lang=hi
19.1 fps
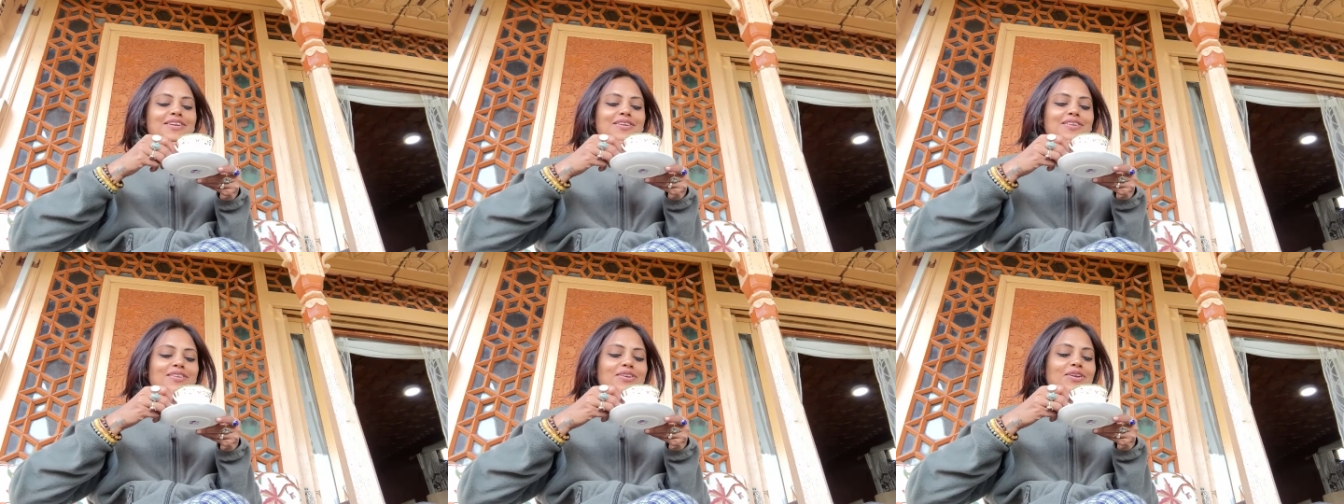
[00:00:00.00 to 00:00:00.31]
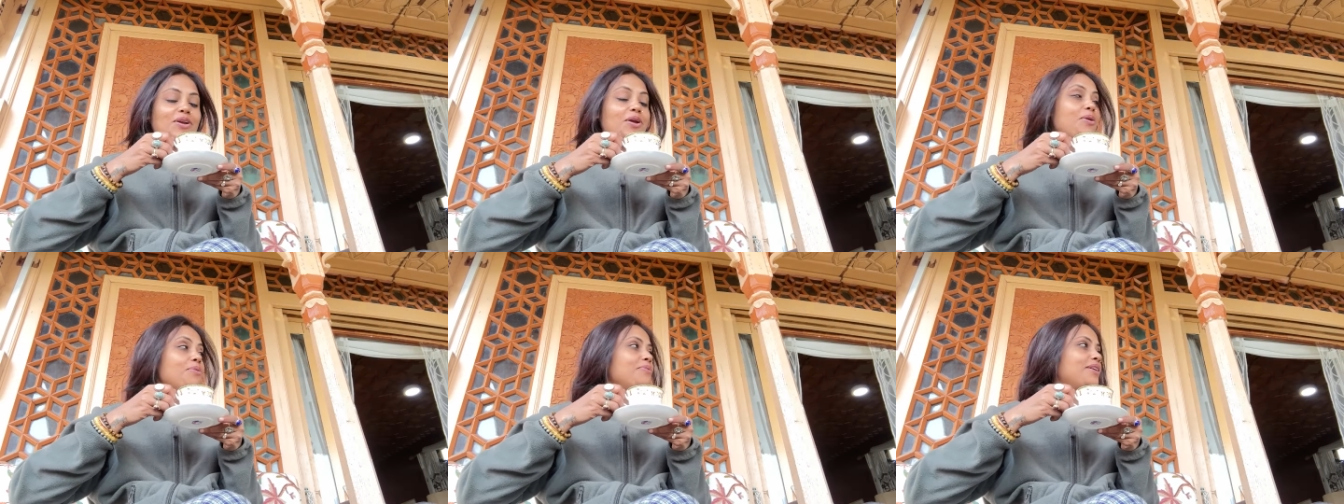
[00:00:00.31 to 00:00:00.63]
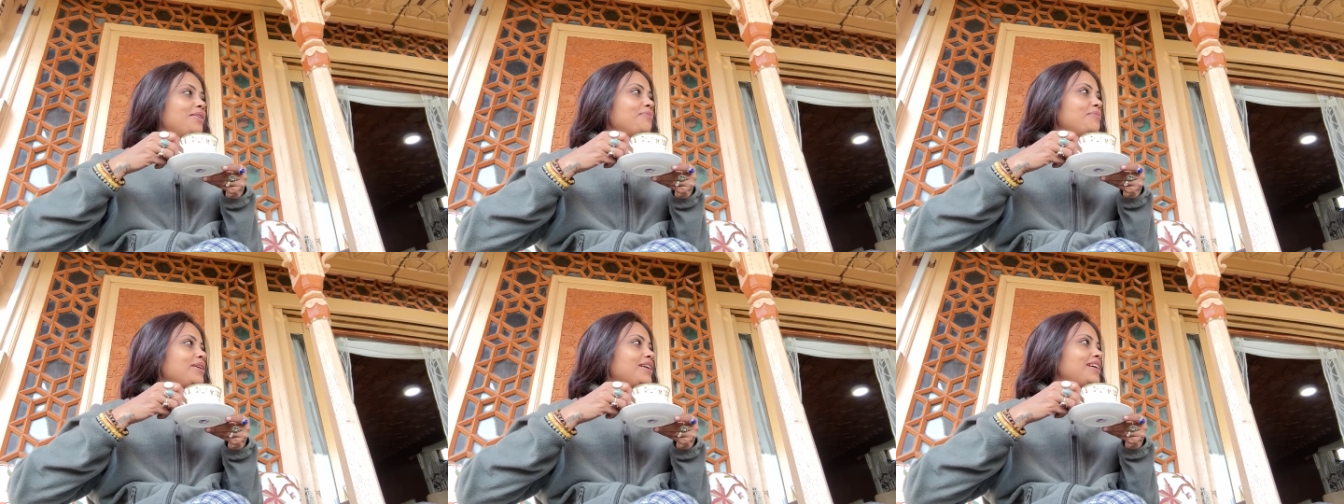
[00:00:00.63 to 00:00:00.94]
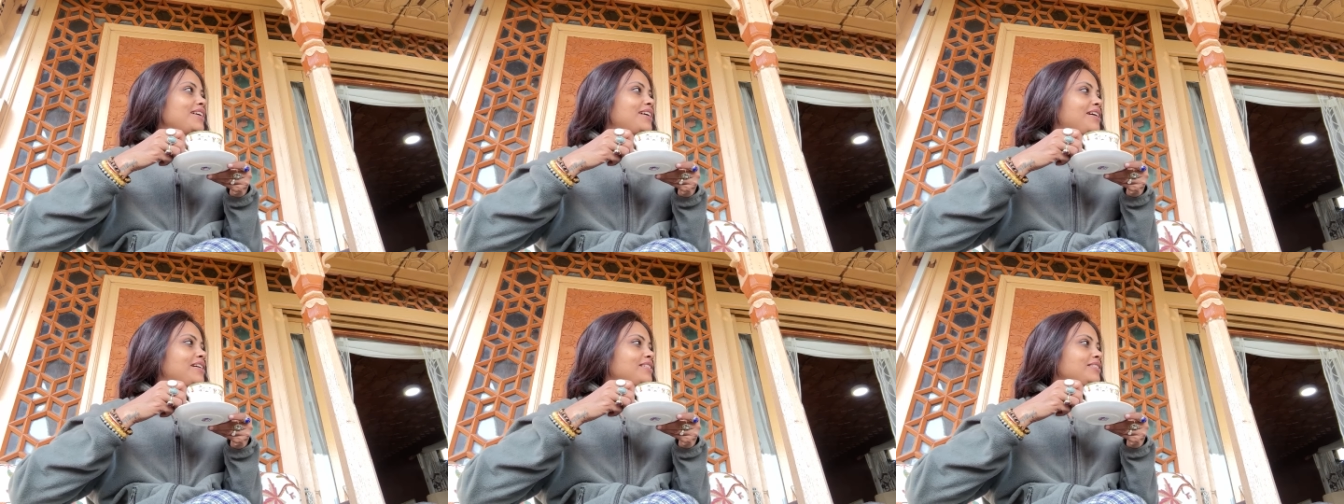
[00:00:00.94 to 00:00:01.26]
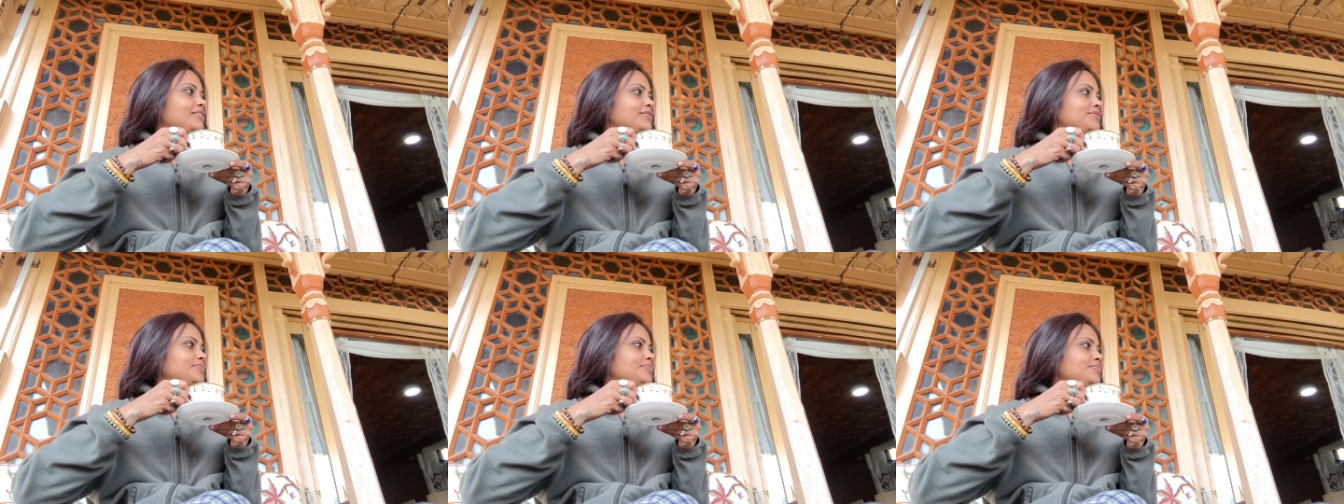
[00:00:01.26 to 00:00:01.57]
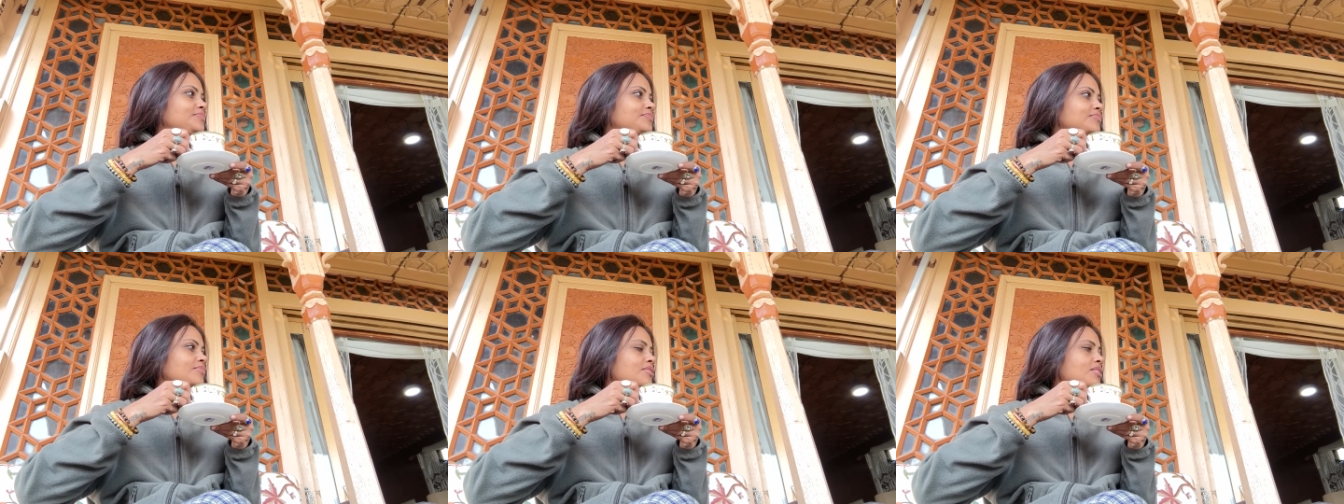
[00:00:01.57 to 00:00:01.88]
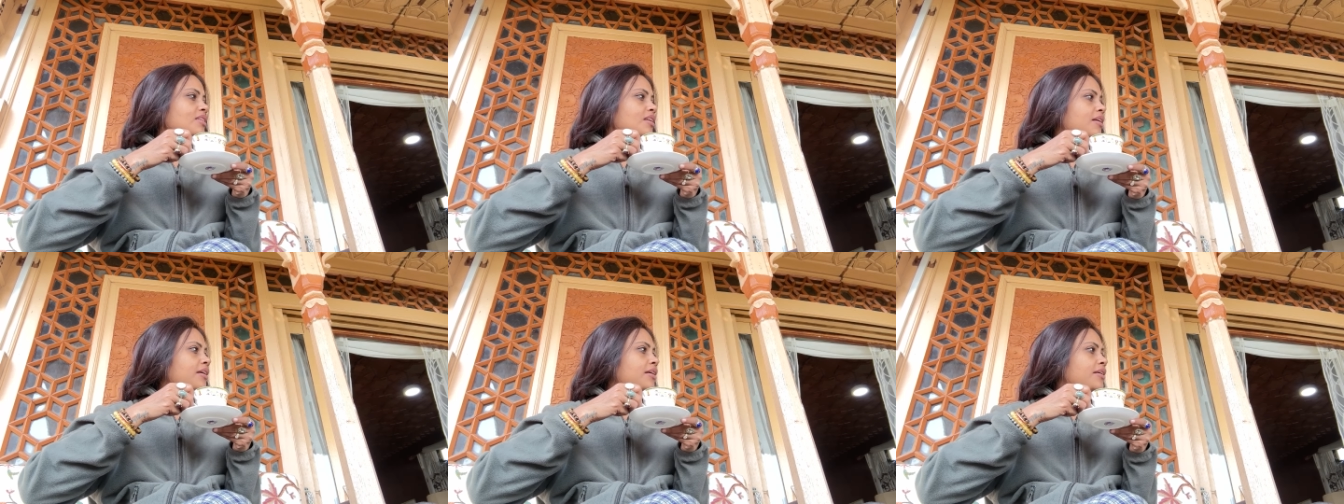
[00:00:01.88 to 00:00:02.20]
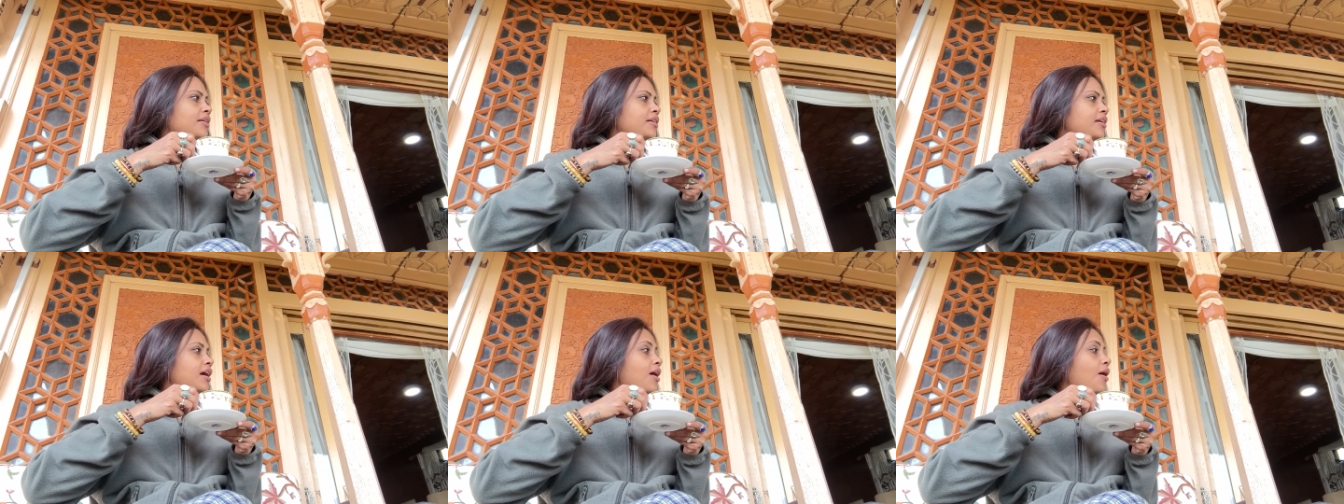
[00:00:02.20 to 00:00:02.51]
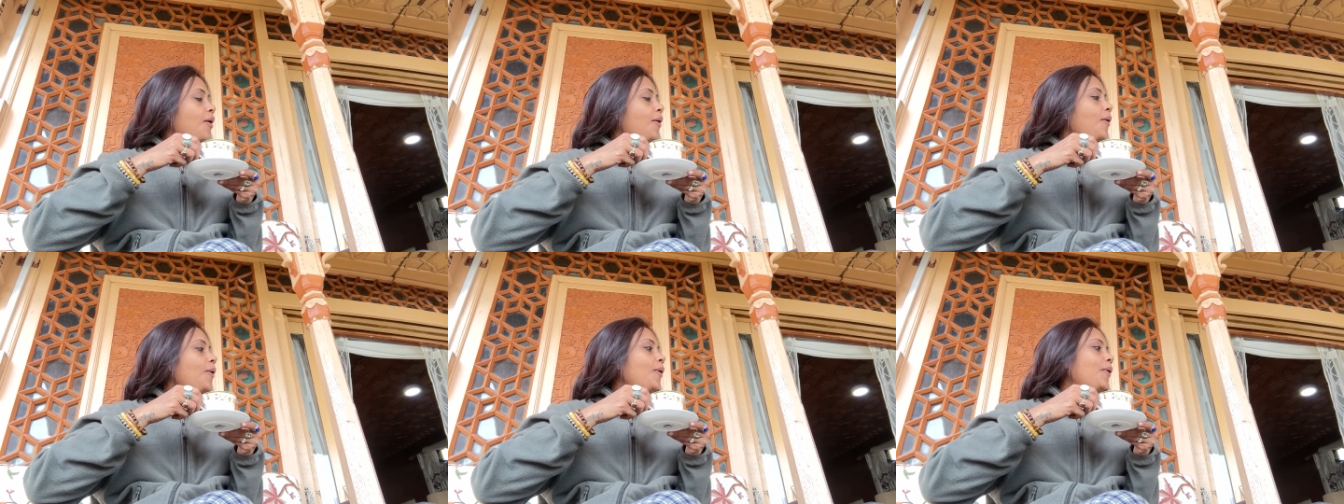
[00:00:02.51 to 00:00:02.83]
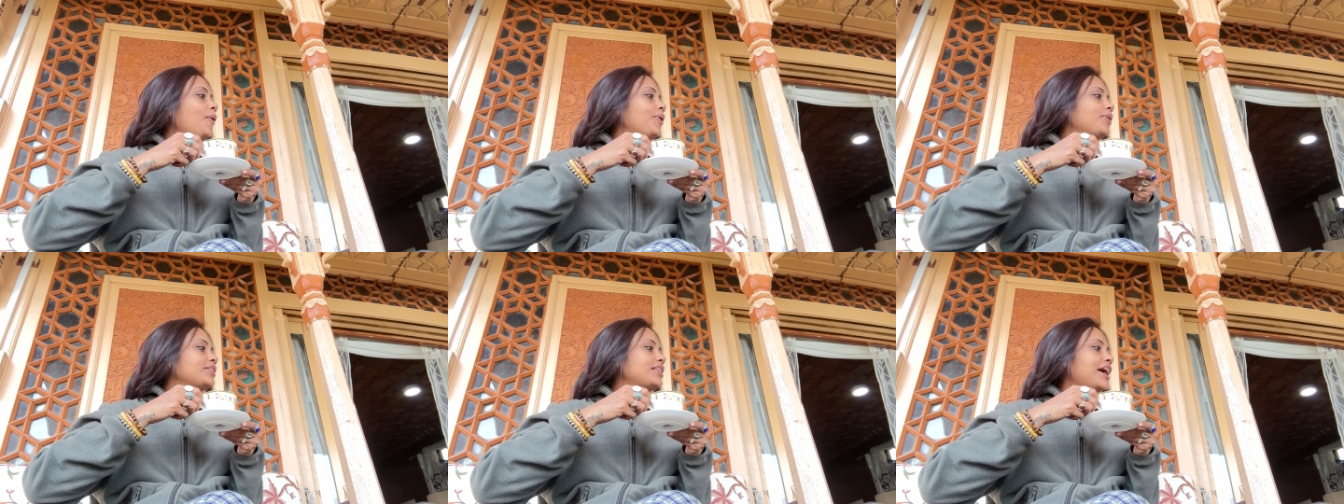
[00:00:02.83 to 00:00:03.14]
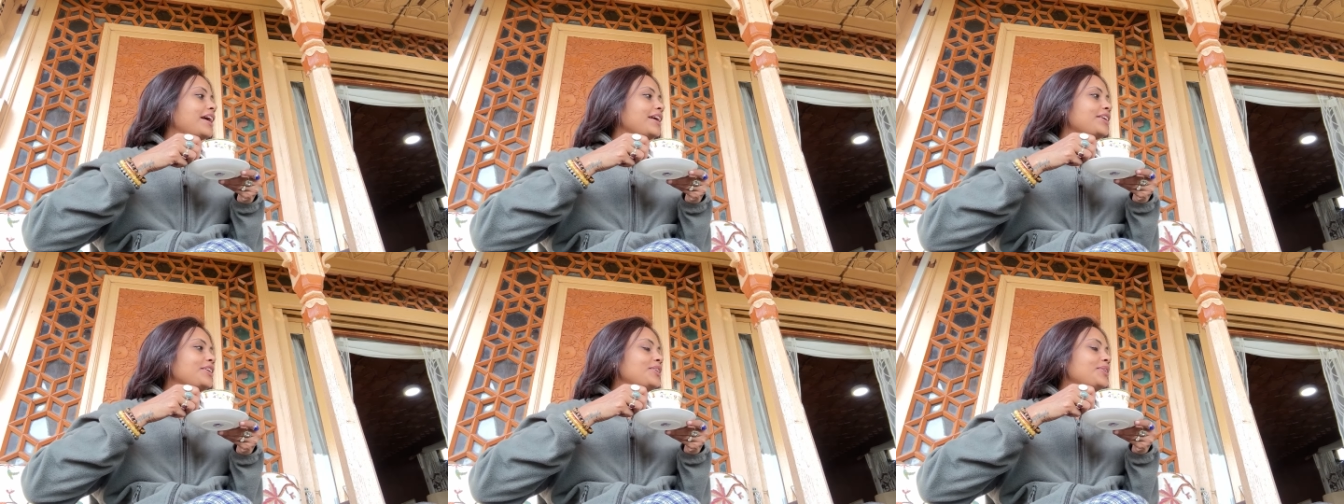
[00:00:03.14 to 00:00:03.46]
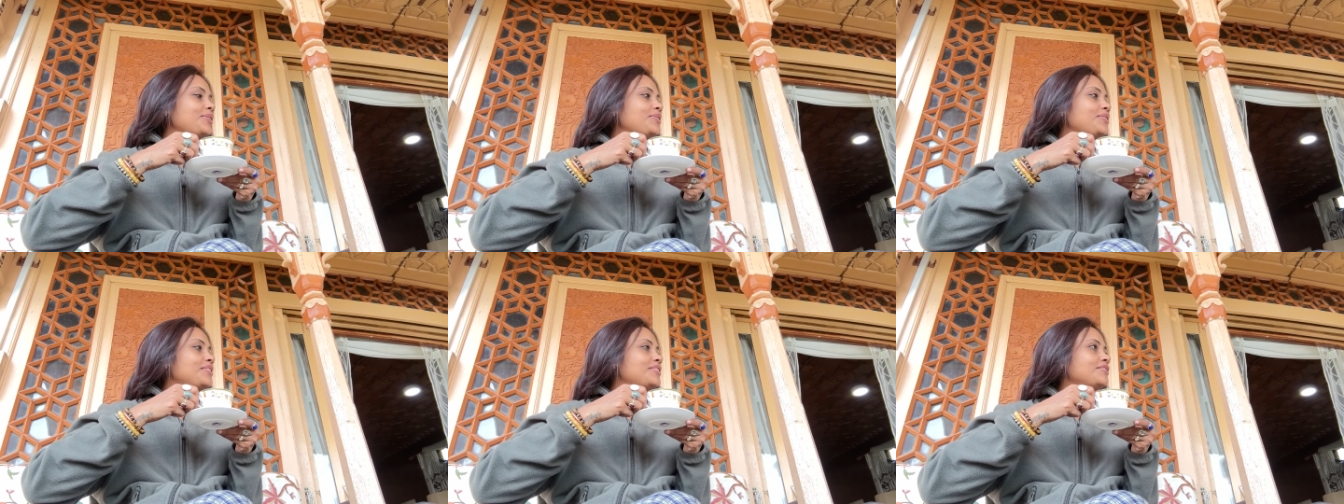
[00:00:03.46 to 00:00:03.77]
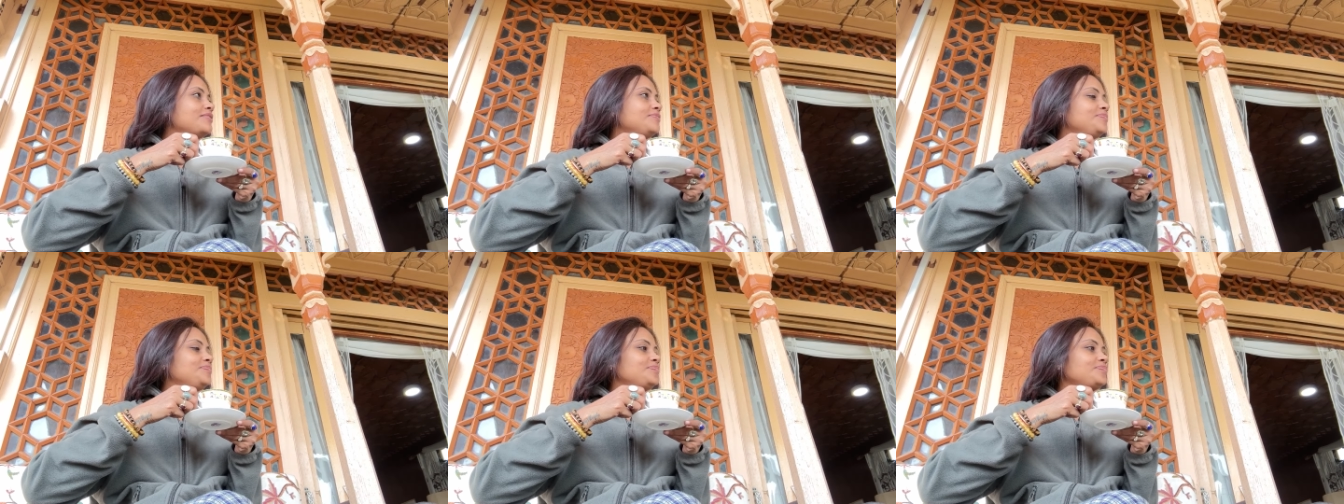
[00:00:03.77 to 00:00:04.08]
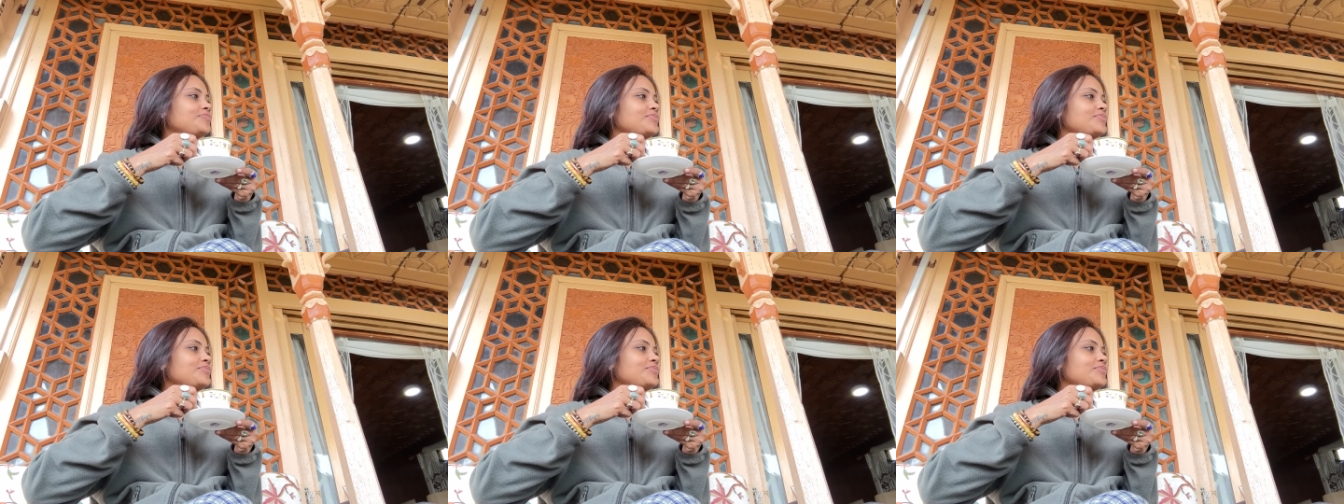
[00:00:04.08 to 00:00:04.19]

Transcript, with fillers: है हाँ ओह थैंक यू थैंक यू